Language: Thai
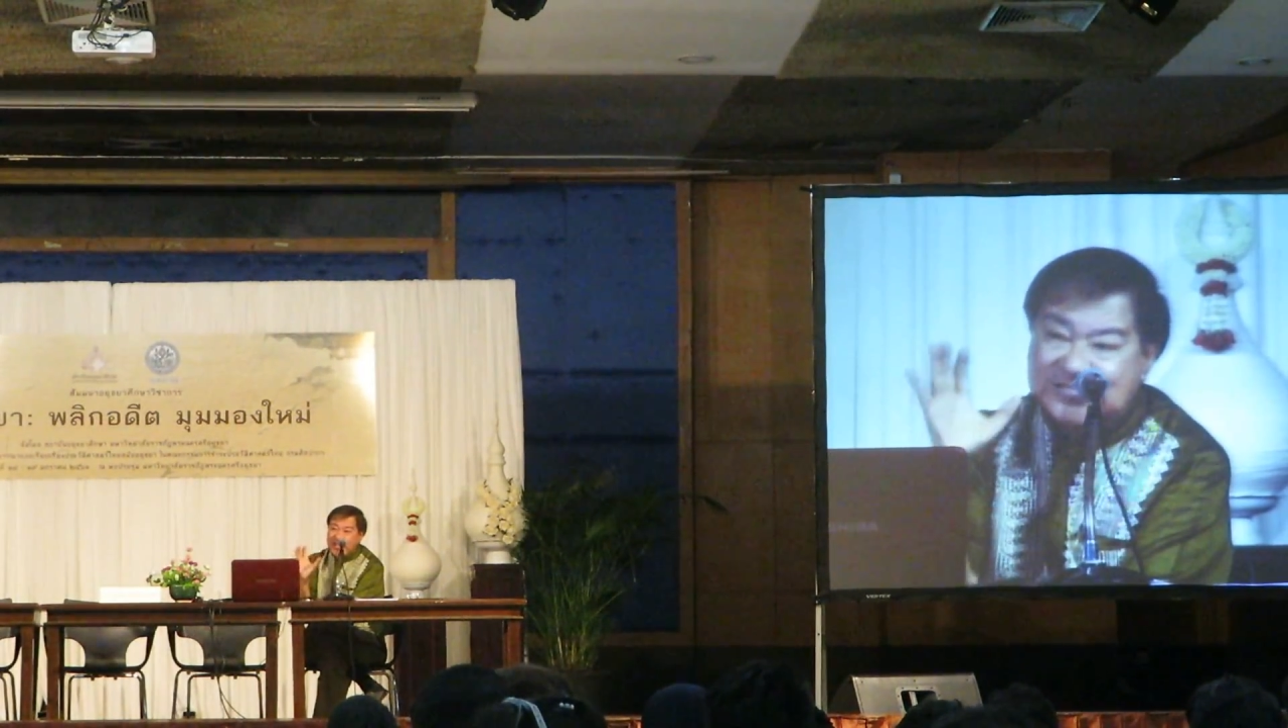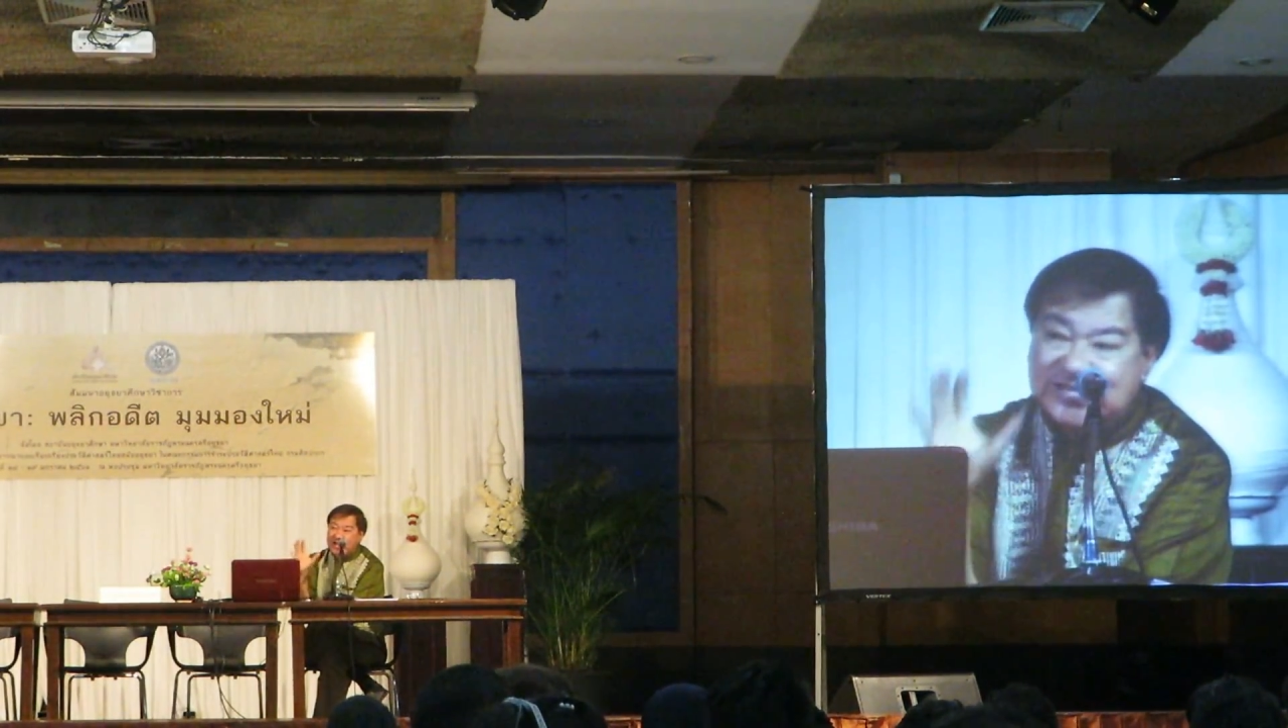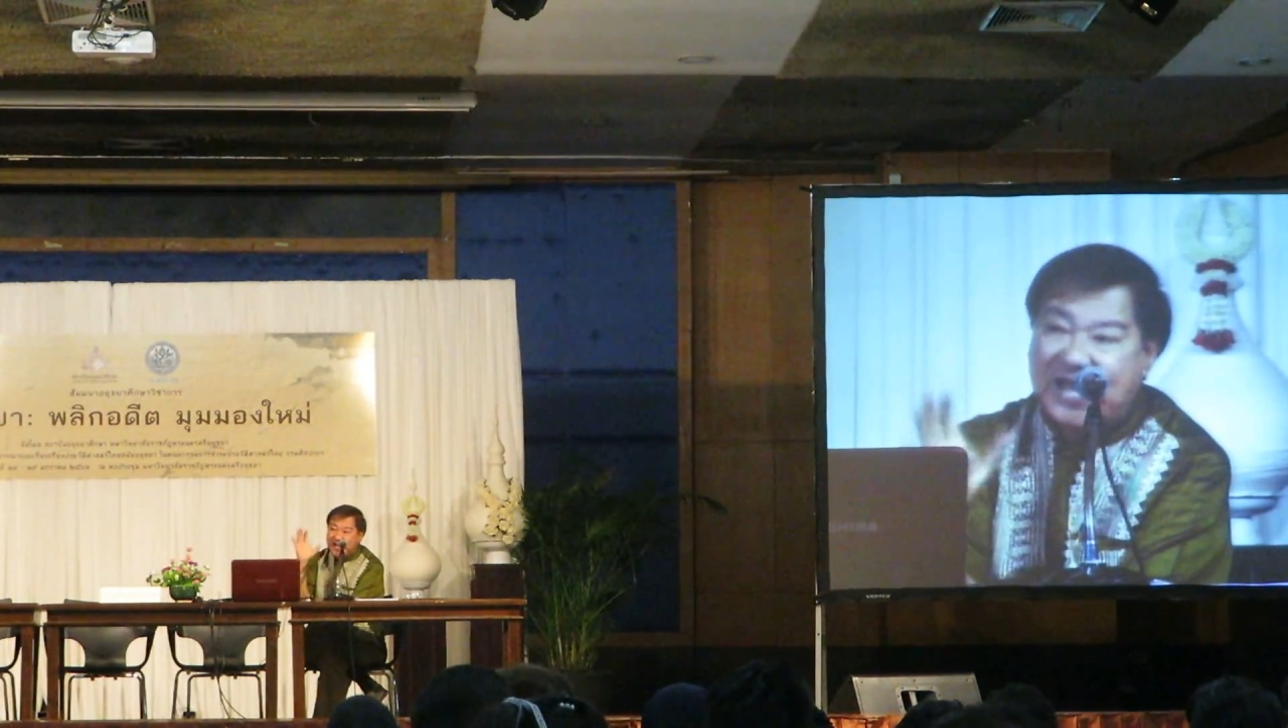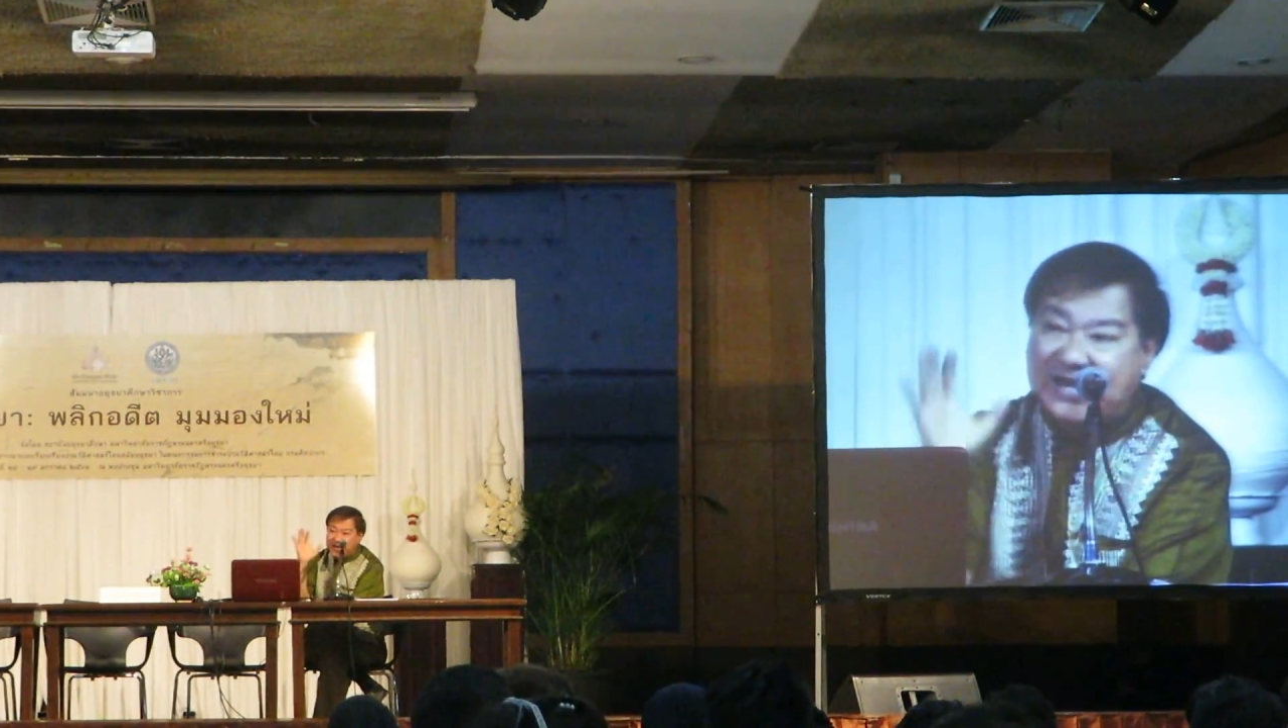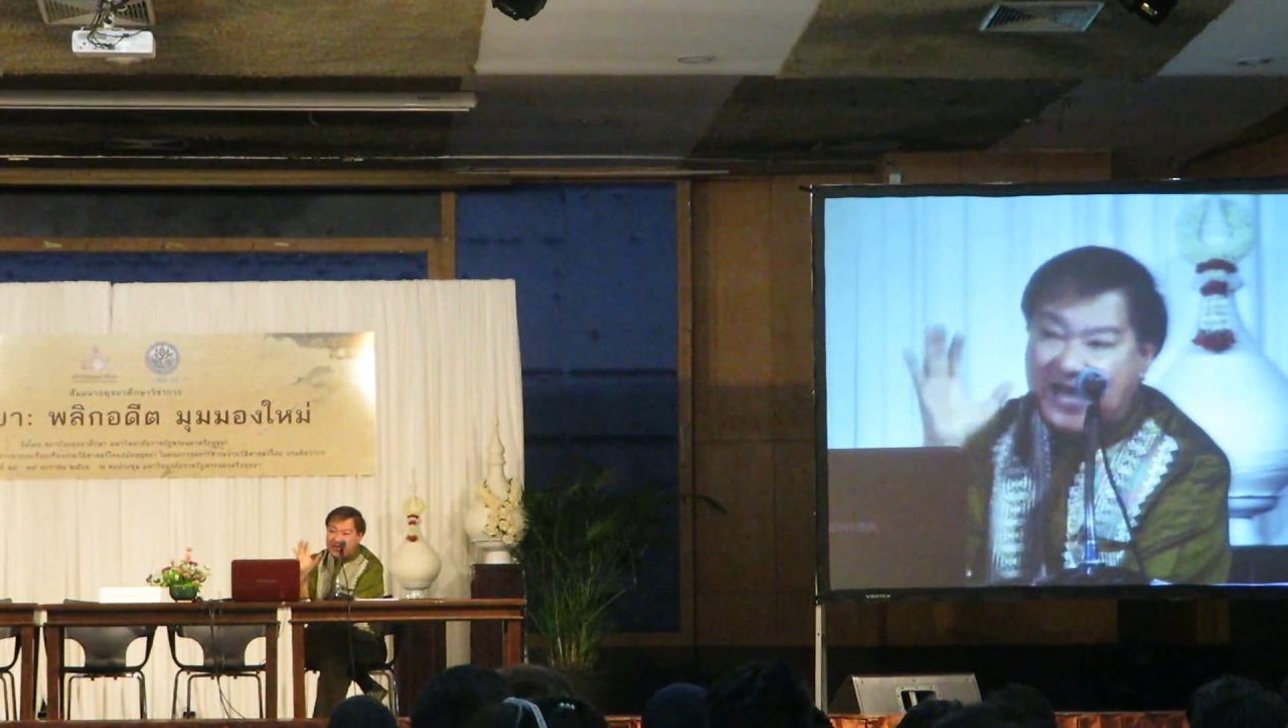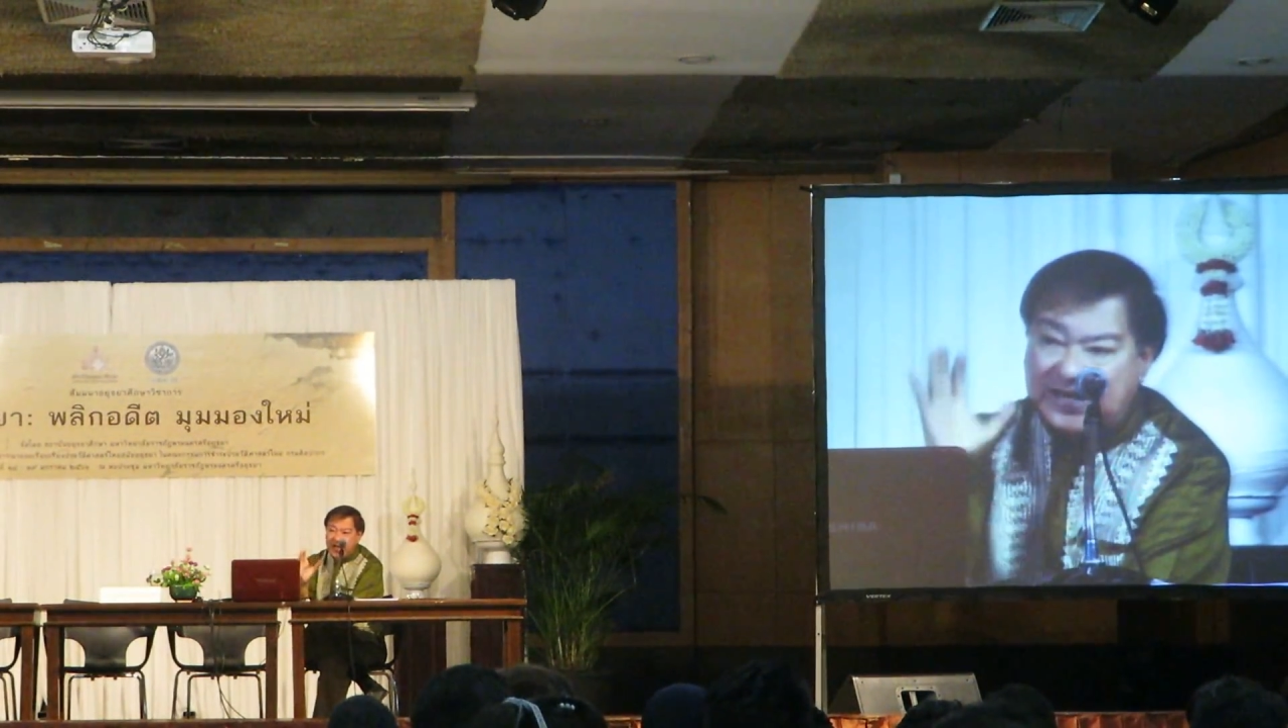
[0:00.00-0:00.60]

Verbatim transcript: สแตนดาร์